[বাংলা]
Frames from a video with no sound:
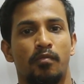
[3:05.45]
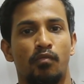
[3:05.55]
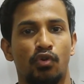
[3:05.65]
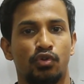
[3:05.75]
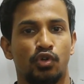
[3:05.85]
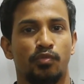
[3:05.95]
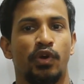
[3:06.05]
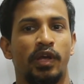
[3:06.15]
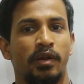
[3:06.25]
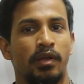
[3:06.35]

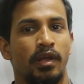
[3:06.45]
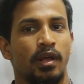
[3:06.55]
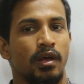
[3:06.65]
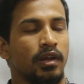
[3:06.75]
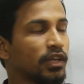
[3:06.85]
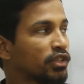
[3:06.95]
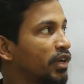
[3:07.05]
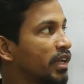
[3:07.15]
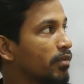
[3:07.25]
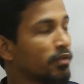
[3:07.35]
মৌলসমূহের
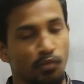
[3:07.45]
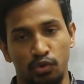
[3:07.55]
রাসায়নিক এবং